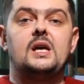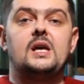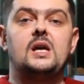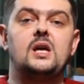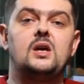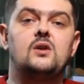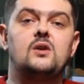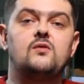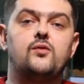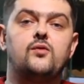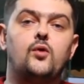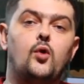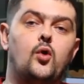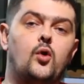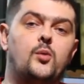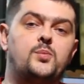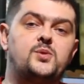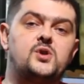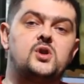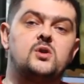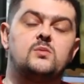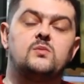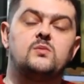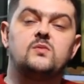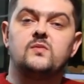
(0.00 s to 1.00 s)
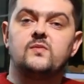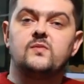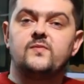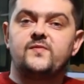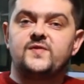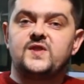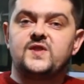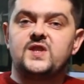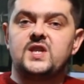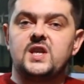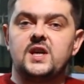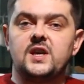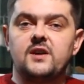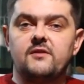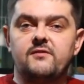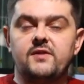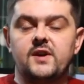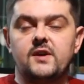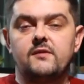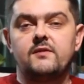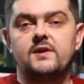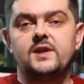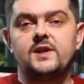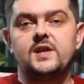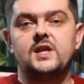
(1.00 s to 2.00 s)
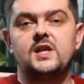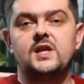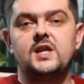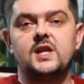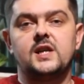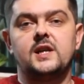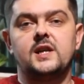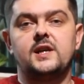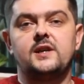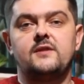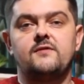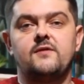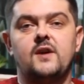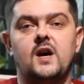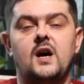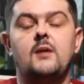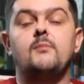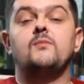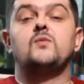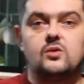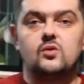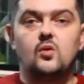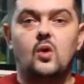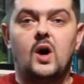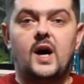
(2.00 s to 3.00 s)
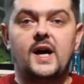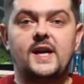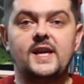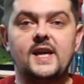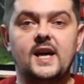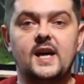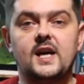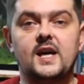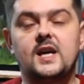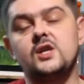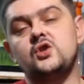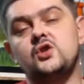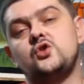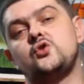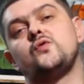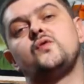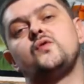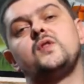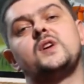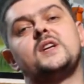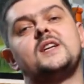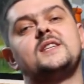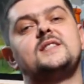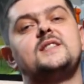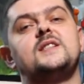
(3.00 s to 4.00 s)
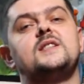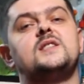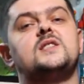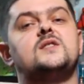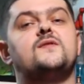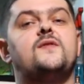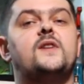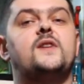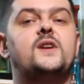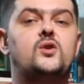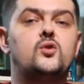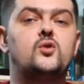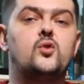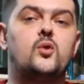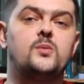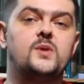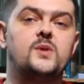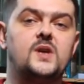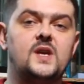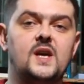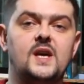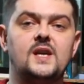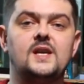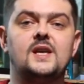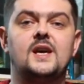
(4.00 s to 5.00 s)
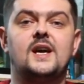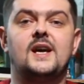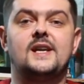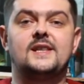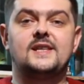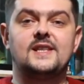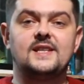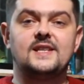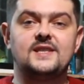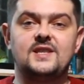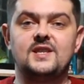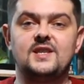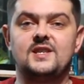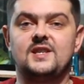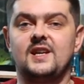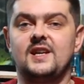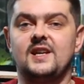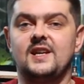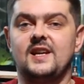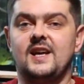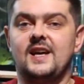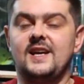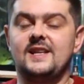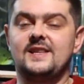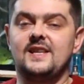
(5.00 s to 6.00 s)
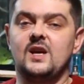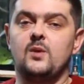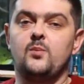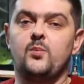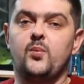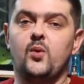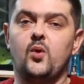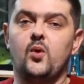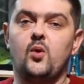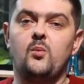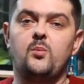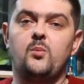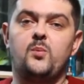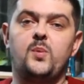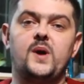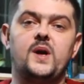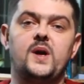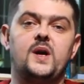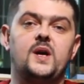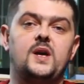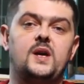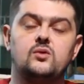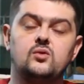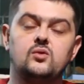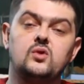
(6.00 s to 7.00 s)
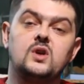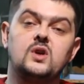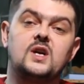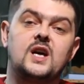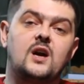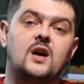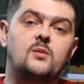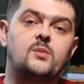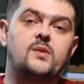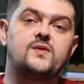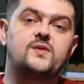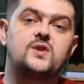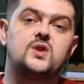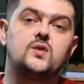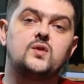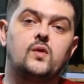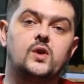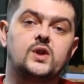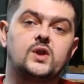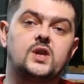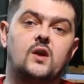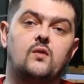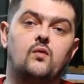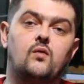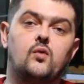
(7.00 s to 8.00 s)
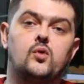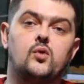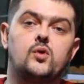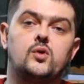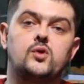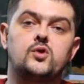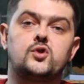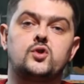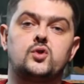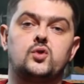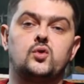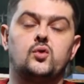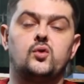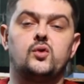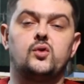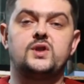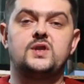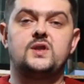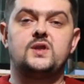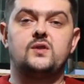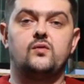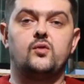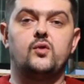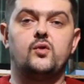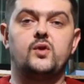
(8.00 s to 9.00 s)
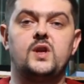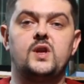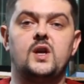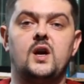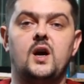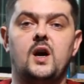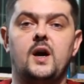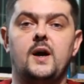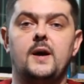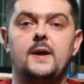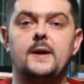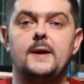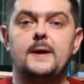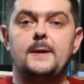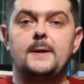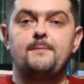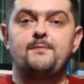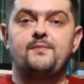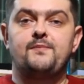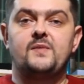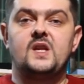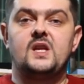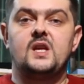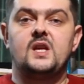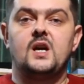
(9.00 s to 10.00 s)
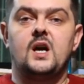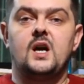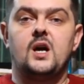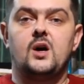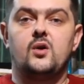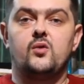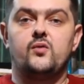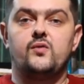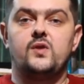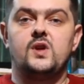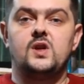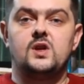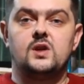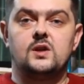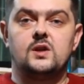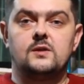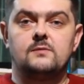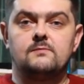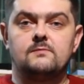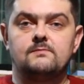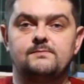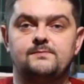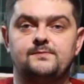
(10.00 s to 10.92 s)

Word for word: И, в общем, все выводы делать вам. Ну, а я хочу выразить свое мнение относительно этой помпы, ну и как бы всего того, что сегодня я увидел.